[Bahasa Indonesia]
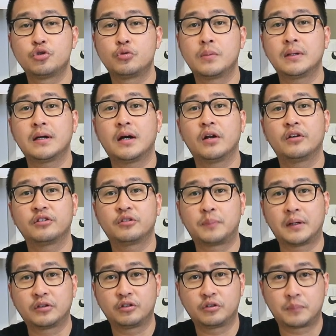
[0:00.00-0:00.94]
Cuman kalau
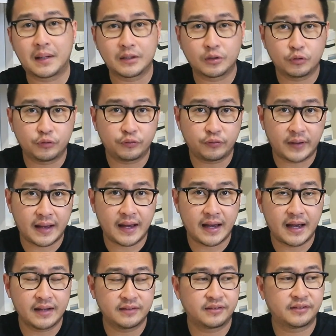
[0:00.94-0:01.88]
sepatu-sepatu
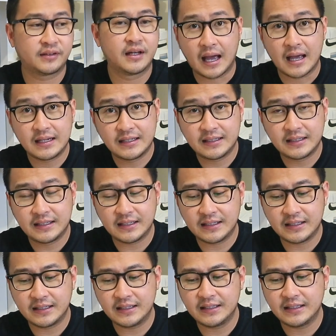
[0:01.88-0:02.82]
fans kayak
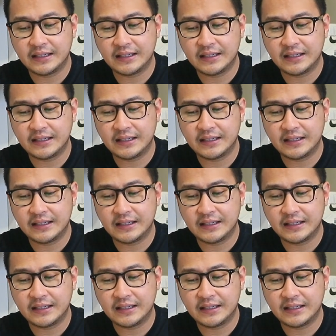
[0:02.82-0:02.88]
gini-gini